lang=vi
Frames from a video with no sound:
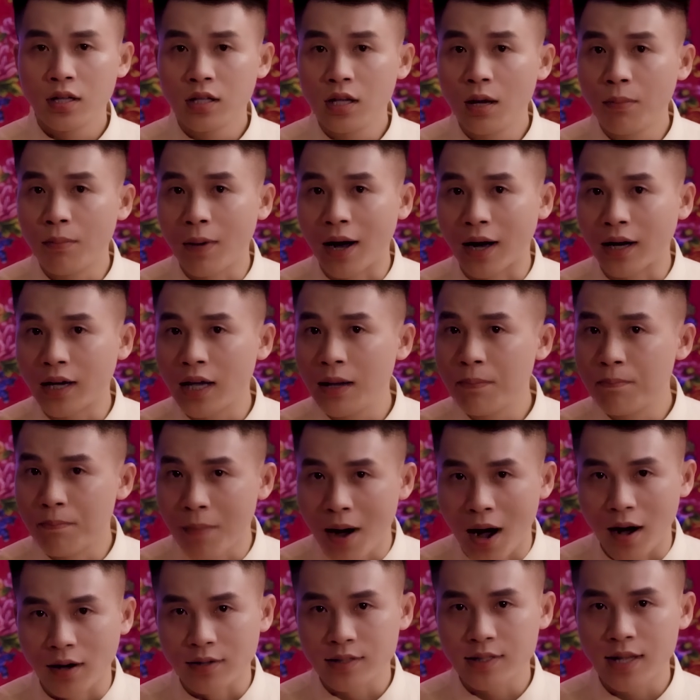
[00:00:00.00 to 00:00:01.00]
nhưng mà khi
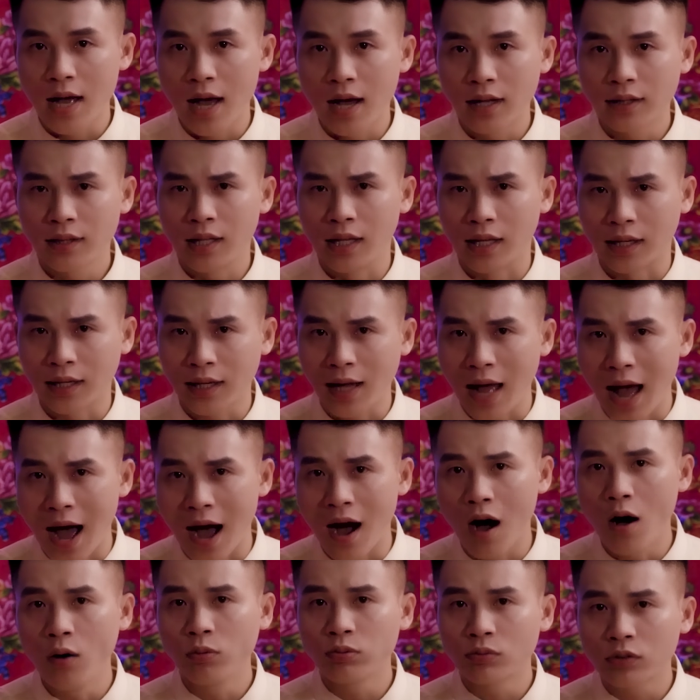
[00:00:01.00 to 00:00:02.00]
mở ra thì
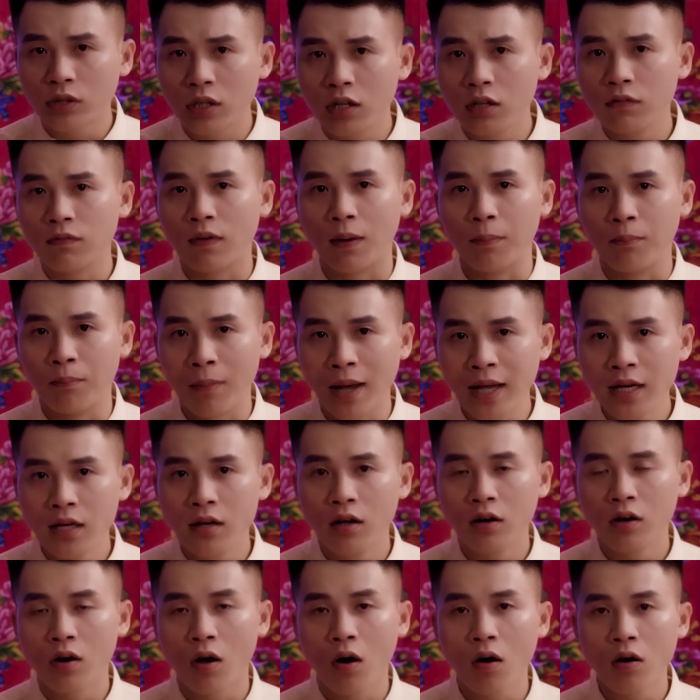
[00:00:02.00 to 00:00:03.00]
cả ông Tư và mấy
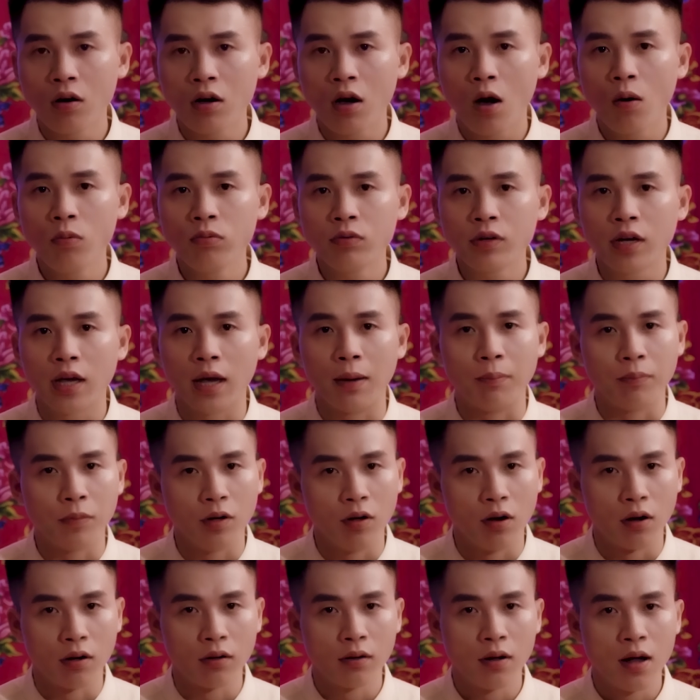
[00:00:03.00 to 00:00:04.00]
đứa nó không
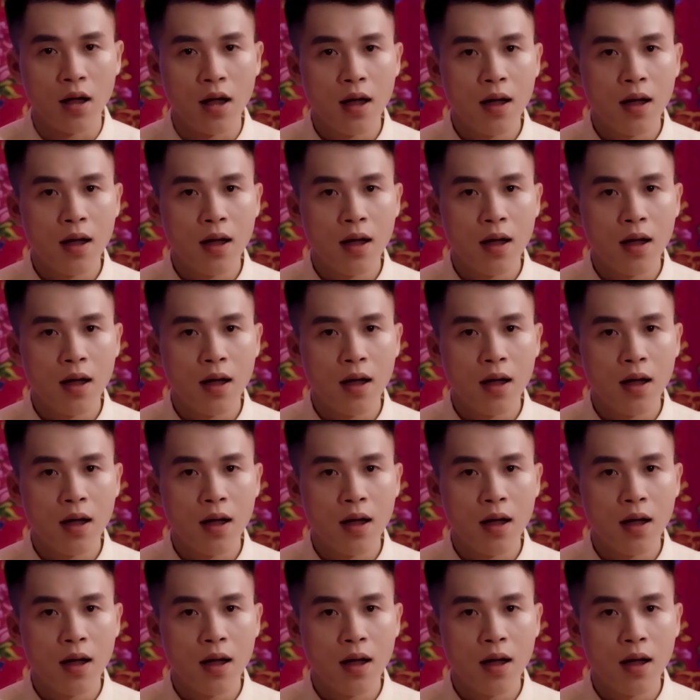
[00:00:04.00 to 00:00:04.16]
kiềm được